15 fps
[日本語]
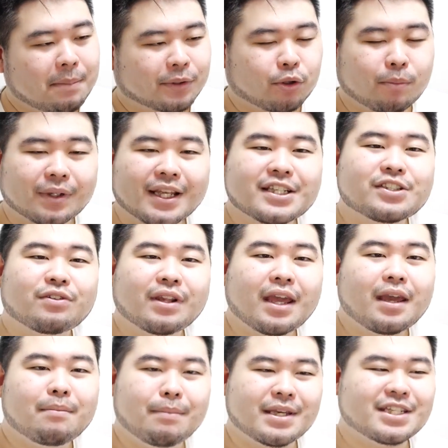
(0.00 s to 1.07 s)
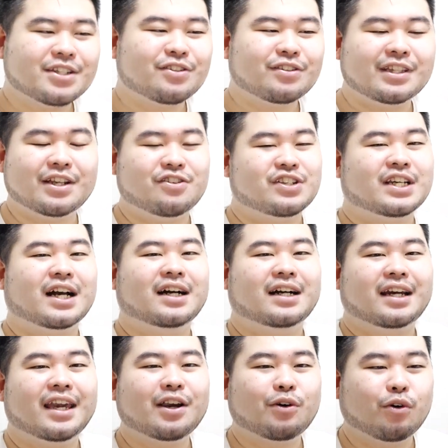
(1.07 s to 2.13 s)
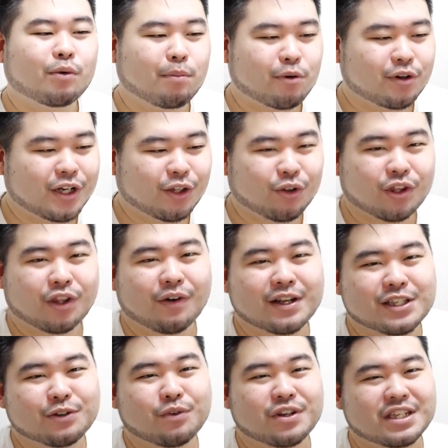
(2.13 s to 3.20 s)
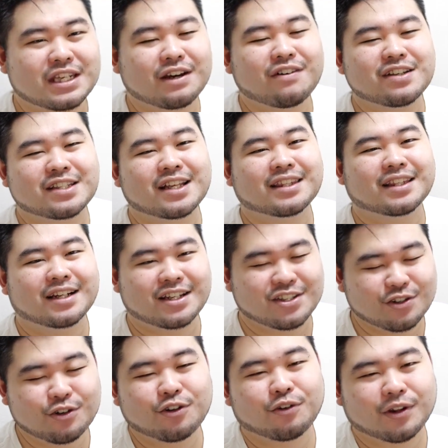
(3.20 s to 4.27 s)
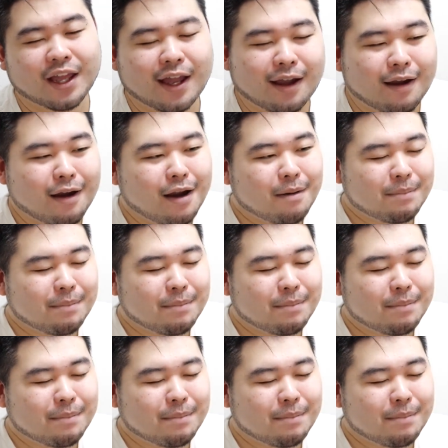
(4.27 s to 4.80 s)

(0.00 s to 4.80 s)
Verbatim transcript: まあ、友達とね、飯食ってる時間が結構僕にとってはすごい幸せだったりするので、